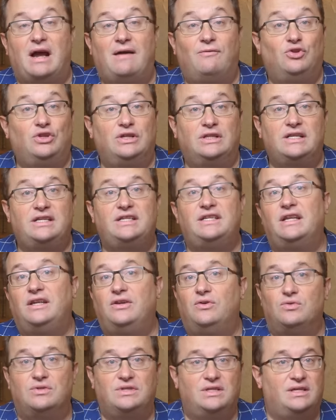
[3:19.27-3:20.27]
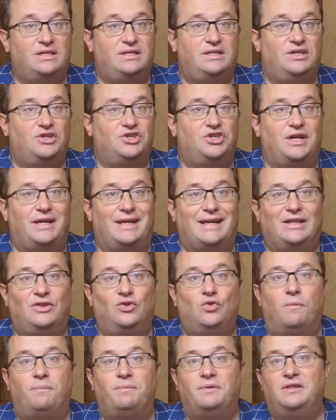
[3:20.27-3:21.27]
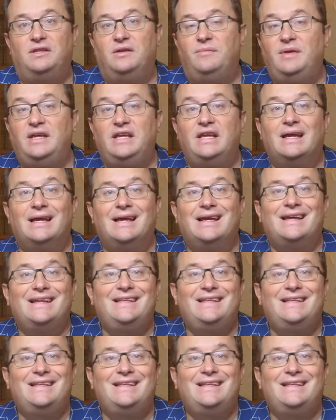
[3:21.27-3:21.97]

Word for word: А вот это серьезное снижение. До пандемии